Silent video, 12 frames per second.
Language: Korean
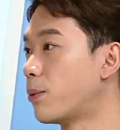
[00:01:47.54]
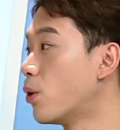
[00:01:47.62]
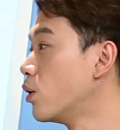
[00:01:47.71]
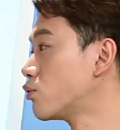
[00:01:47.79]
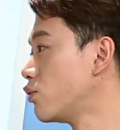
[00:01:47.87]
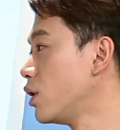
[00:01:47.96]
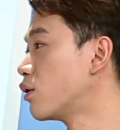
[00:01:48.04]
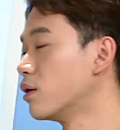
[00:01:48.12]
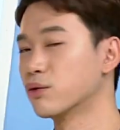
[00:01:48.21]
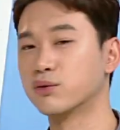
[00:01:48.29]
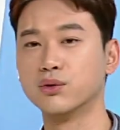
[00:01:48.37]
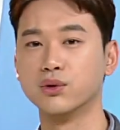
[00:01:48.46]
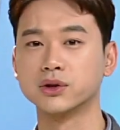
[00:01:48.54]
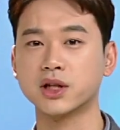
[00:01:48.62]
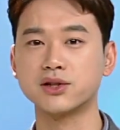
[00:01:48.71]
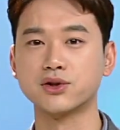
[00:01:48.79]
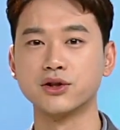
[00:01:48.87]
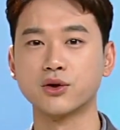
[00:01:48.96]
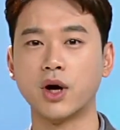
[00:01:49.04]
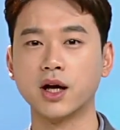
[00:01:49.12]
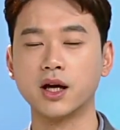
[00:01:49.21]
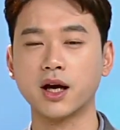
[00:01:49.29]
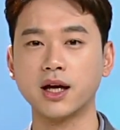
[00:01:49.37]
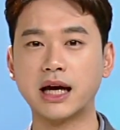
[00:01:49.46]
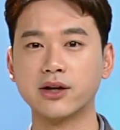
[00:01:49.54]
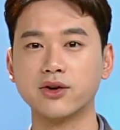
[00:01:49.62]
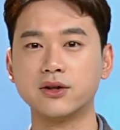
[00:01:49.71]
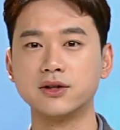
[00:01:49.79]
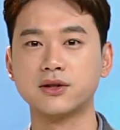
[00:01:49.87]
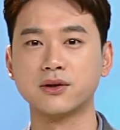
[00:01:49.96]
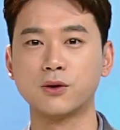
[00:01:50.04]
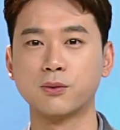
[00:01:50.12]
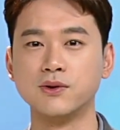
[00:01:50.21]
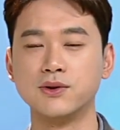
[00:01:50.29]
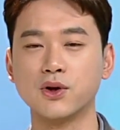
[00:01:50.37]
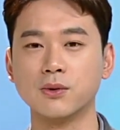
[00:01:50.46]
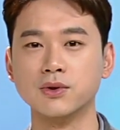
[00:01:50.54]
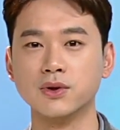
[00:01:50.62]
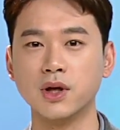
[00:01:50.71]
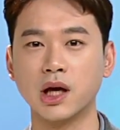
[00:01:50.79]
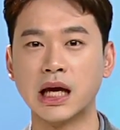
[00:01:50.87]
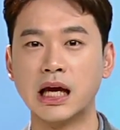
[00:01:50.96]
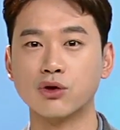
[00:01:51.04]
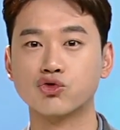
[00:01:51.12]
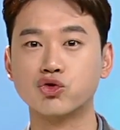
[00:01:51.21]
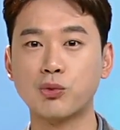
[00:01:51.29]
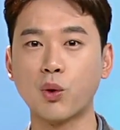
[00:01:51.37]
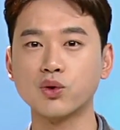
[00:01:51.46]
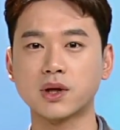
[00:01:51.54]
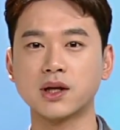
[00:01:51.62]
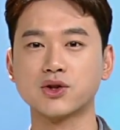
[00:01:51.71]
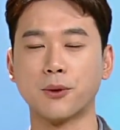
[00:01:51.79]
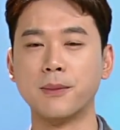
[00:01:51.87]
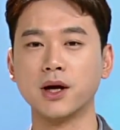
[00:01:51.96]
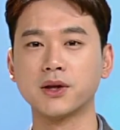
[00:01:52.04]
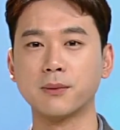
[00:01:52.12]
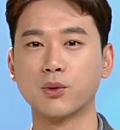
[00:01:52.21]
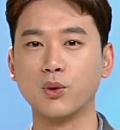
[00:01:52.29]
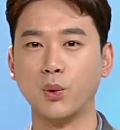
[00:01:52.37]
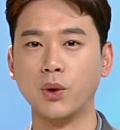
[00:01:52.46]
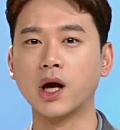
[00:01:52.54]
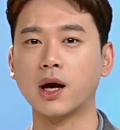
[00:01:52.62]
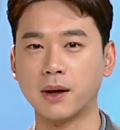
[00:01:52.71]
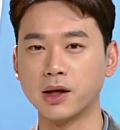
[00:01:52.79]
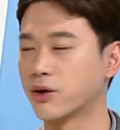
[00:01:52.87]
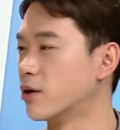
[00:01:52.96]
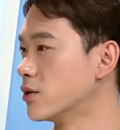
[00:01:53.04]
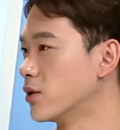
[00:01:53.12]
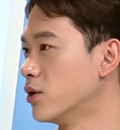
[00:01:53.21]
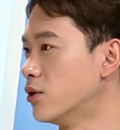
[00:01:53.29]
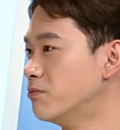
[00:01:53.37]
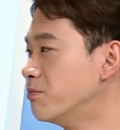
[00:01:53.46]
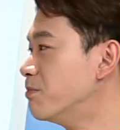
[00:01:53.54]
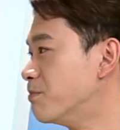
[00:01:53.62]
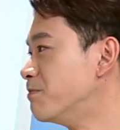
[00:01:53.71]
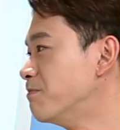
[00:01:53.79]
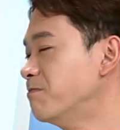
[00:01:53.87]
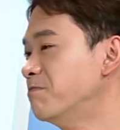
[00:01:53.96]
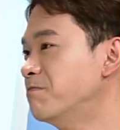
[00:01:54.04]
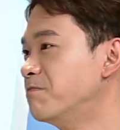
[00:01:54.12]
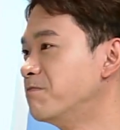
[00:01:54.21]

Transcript: 뻥 뚫릴 것 같고 음. 사실 저는 광양의 야경을 제대로 본 적이 없는데 구봉산 전망대만 꼭 올라가 봐야 될 것 같아요. 네, 괜찮네요. 네, 여기